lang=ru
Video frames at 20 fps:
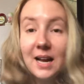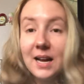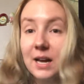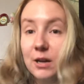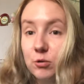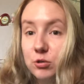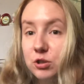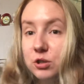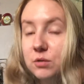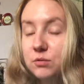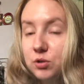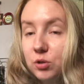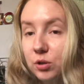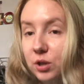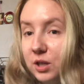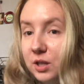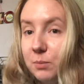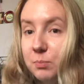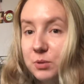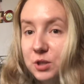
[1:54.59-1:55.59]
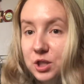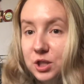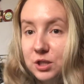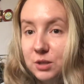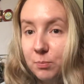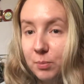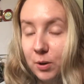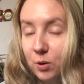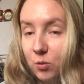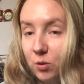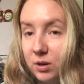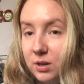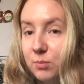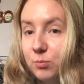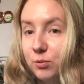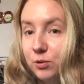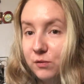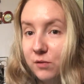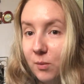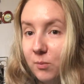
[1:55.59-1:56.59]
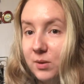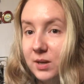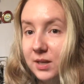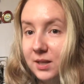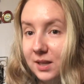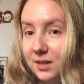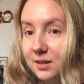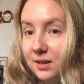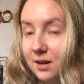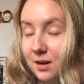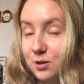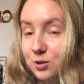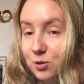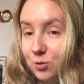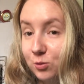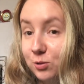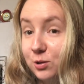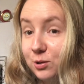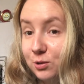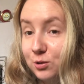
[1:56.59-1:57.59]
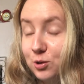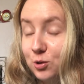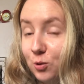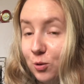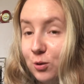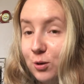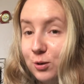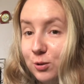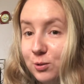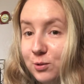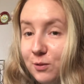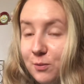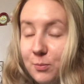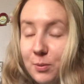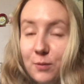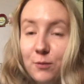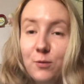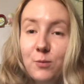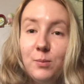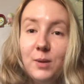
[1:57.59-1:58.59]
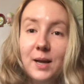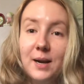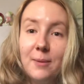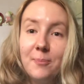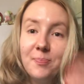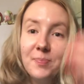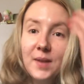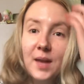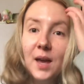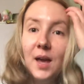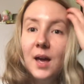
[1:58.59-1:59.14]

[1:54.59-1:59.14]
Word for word: Короче, девчонки, напишите, прикольно будет вам или нет такая школа, школа юного парфюмера.